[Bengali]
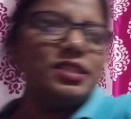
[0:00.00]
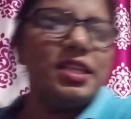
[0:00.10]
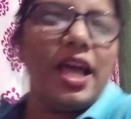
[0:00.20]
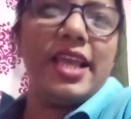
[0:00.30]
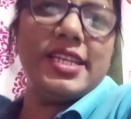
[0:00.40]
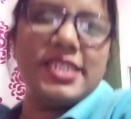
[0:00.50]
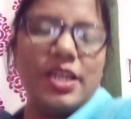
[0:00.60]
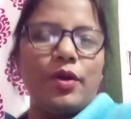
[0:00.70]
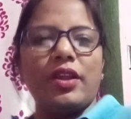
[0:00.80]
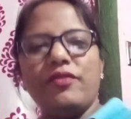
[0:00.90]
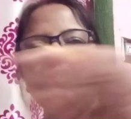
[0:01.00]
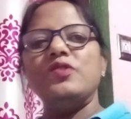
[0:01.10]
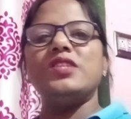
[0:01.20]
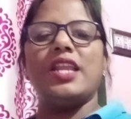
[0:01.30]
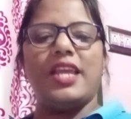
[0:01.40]
দিদিরা এসে অনেক
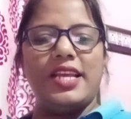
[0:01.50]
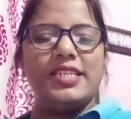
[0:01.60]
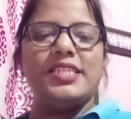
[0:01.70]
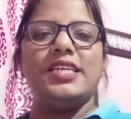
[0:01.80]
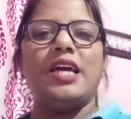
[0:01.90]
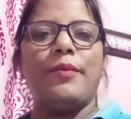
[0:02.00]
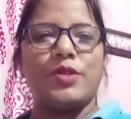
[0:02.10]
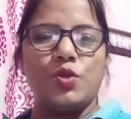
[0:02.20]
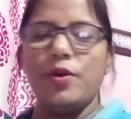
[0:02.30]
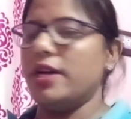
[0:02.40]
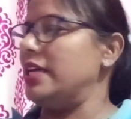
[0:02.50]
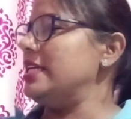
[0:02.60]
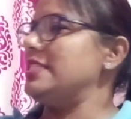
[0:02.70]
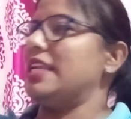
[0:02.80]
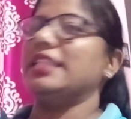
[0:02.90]
ভিউজাররা এসে আমার
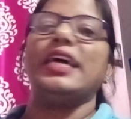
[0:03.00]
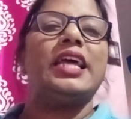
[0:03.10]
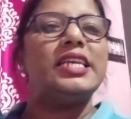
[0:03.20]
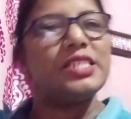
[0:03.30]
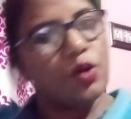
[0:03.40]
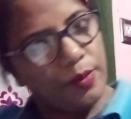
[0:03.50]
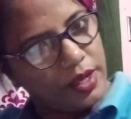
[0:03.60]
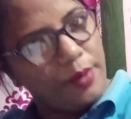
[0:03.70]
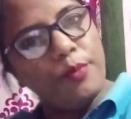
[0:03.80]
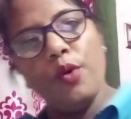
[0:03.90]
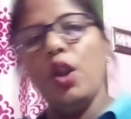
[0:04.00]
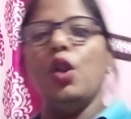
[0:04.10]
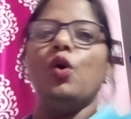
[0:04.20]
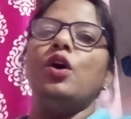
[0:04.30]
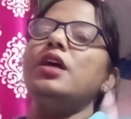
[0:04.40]
শুভাকাঙ্ক্ষী যারা তারা এসে আমাকে
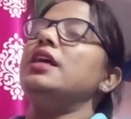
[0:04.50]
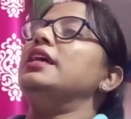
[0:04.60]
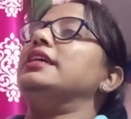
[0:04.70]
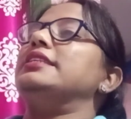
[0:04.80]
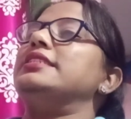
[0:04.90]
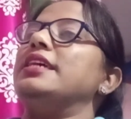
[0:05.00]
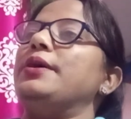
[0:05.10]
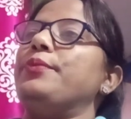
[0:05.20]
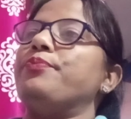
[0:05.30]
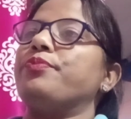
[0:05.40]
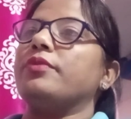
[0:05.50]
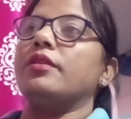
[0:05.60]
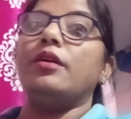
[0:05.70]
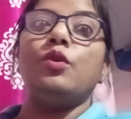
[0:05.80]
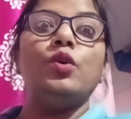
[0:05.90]
বলল যে
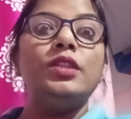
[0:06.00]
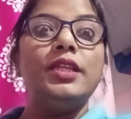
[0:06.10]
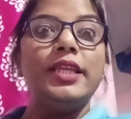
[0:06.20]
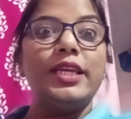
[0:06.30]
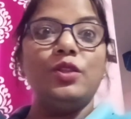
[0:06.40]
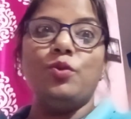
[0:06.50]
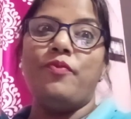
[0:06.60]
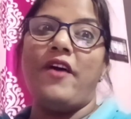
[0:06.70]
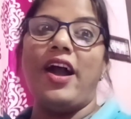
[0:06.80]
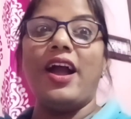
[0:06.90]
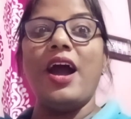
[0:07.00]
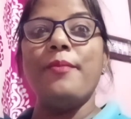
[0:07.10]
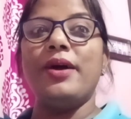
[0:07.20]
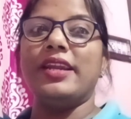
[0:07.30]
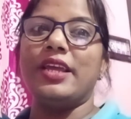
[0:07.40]
নন্দিনী কিন্তু ফাঁকা
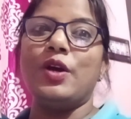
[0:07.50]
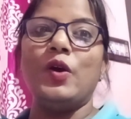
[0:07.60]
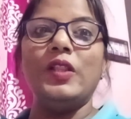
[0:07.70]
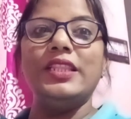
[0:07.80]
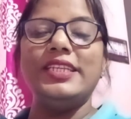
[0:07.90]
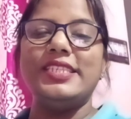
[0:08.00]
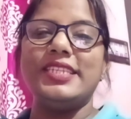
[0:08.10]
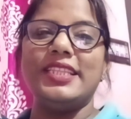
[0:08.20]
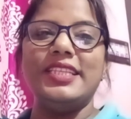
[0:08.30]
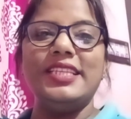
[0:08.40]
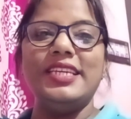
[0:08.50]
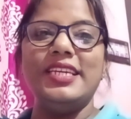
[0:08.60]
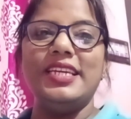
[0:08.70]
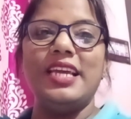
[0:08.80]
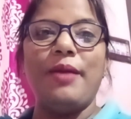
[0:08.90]
মাঠে গোল দিচ্ছে দিদি
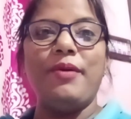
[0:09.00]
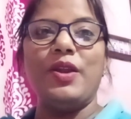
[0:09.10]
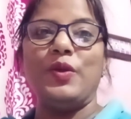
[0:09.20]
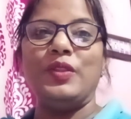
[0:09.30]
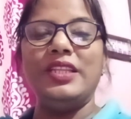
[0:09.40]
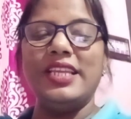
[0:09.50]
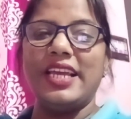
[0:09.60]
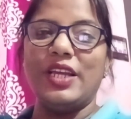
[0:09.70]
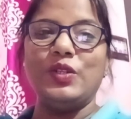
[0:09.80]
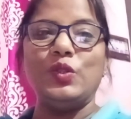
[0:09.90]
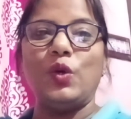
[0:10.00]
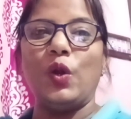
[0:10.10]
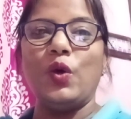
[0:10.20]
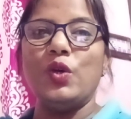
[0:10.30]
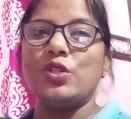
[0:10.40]
এবার নন্দিনীকে একটু
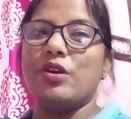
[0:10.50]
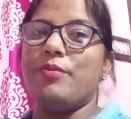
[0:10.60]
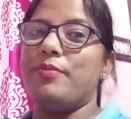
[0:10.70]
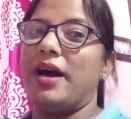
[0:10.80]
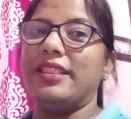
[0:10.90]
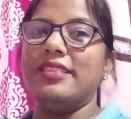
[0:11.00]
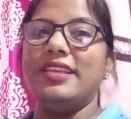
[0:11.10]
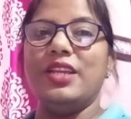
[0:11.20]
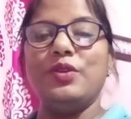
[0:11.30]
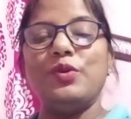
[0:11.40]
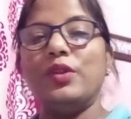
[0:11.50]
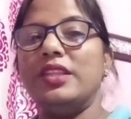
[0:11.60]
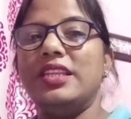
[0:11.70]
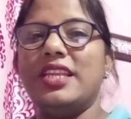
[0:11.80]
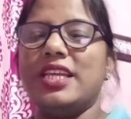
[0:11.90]
ধরো সব বাদ দিয়ে একটু
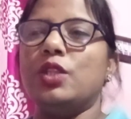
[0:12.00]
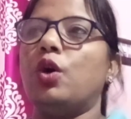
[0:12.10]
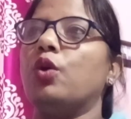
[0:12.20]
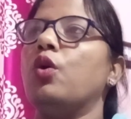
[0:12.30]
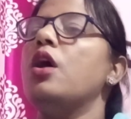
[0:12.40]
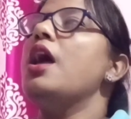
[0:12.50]
নন্দিনীরে ধরো